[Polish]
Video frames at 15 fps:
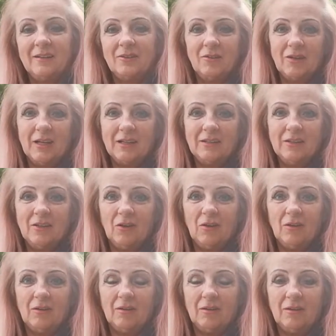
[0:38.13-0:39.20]
kochani,
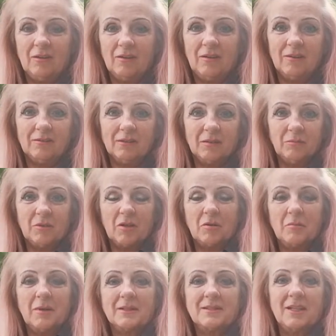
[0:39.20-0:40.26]
o, o tym
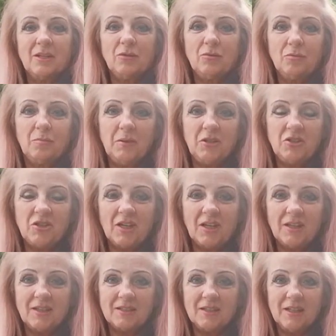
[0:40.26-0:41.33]
gromadzeniu picia,
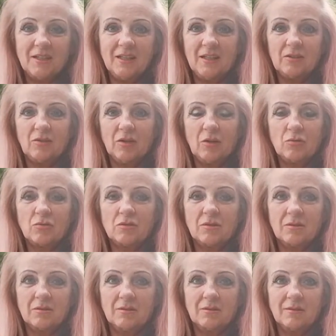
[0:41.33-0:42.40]
jedzenia to ja już
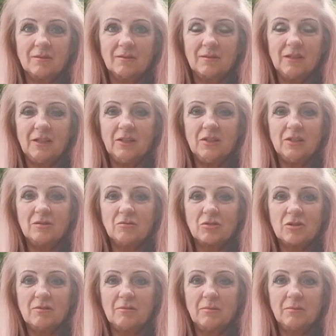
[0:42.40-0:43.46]
kiedyś
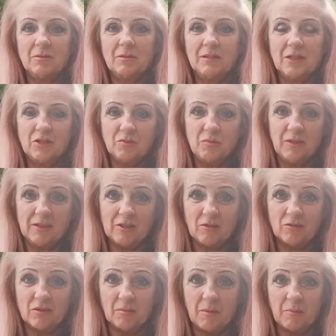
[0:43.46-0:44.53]
słyszałam, też mi jedna
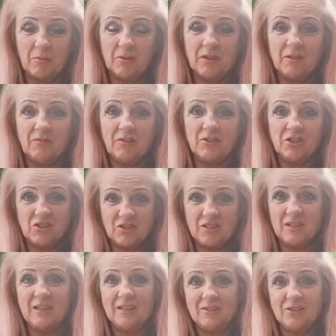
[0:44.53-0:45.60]
osoba ponad 20
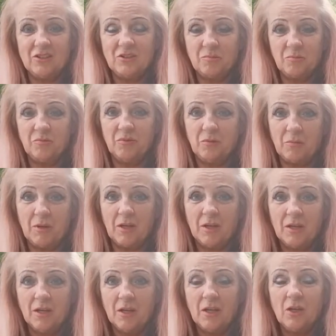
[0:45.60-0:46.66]
lat gdzieś mówiła.
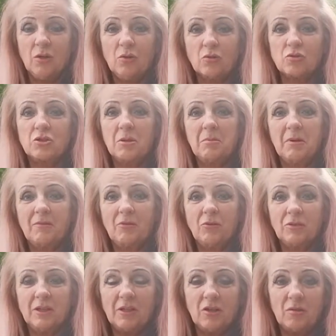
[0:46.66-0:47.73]
Już trzeba
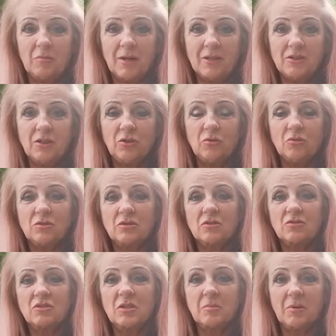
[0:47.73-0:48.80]
wodę gromadzić, już
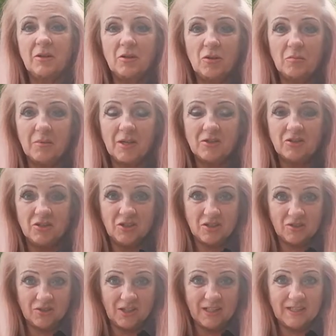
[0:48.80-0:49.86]
coś trzeba gromadzić.
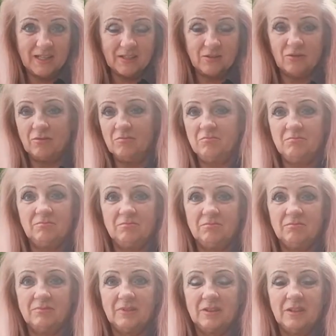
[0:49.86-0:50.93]
Co ja na to?
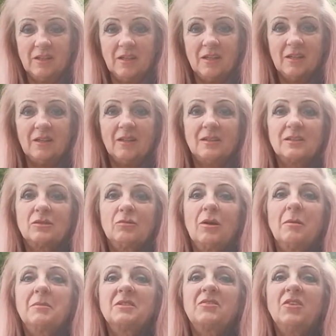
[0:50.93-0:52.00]

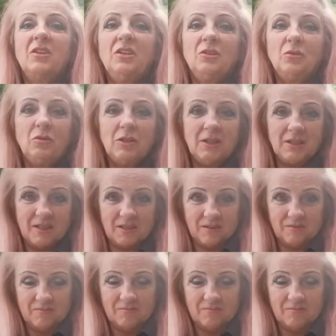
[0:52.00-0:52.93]
Słucham swojej intuicji.